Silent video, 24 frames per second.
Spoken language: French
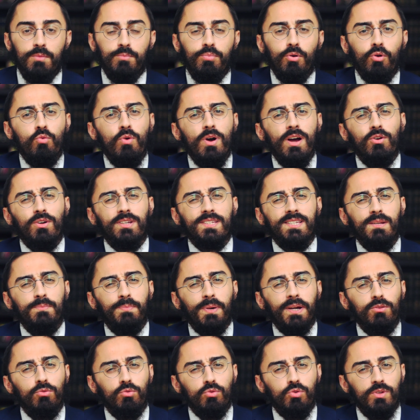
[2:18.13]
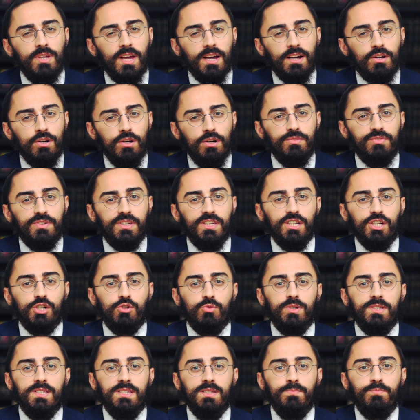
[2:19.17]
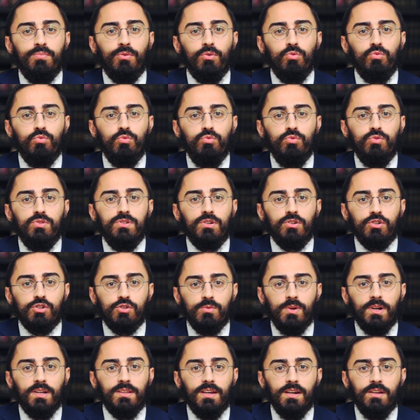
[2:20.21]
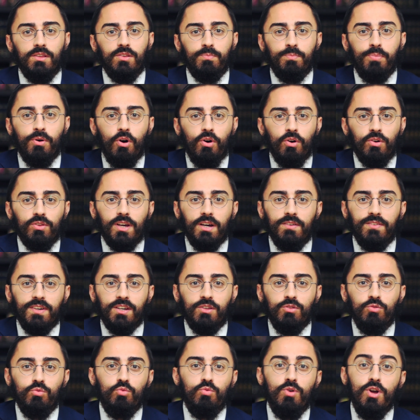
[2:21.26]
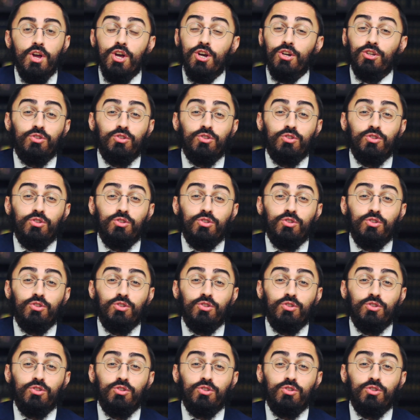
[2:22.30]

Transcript: Pourquoi alors c'est le prénom de Yaakov qui est choisi pour nous enjoindre à prendre avec nous